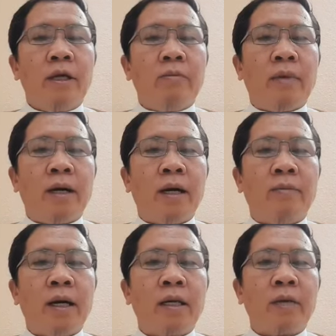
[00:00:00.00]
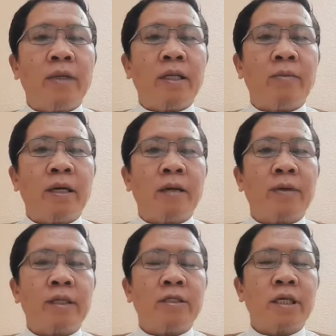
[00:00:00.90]
Mga mahal namin na mga
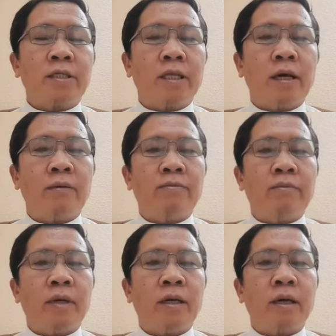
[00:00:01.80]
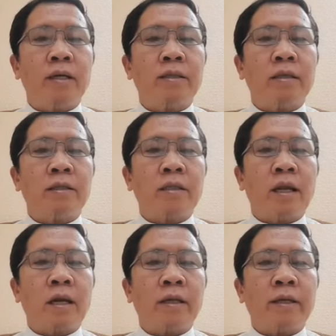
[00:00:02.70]
kapatid sa Islam, ang ating
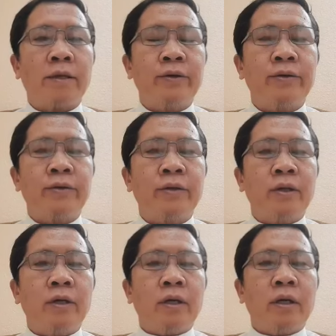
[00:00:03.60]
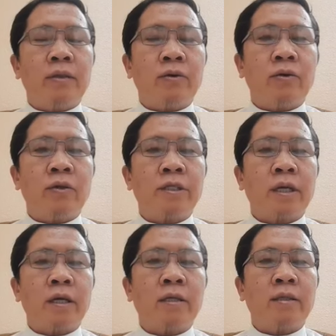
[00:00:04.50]
tatalakayin ngayon ay tungkol sa
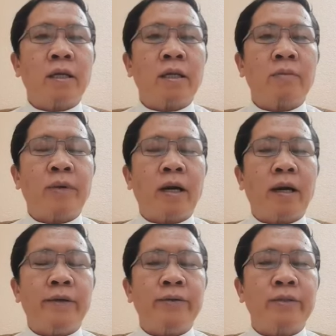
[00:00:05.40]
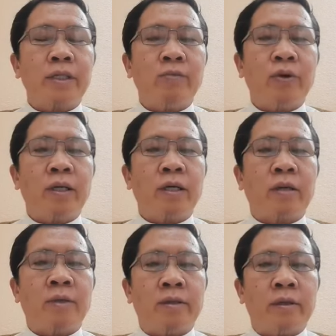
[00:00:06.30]
kahigtan ng pag-ayuno sa buwan ng
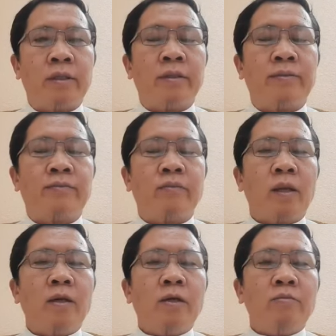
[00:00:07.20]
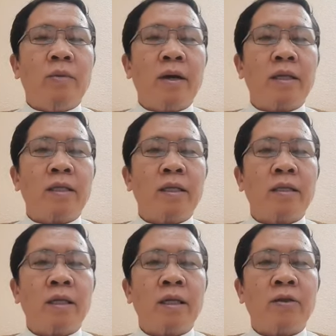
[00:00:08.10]
Ramadan. Babanggitin
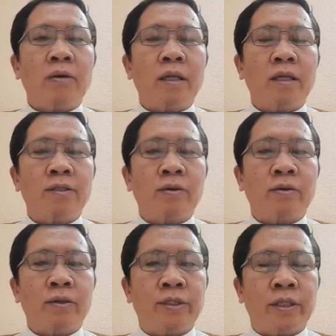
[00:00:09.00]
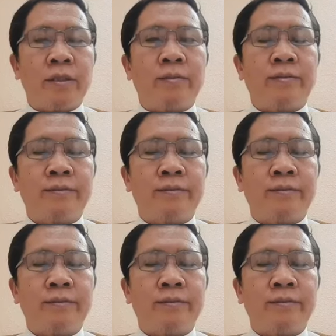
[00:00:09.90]
natin itong hadisul Qudsi.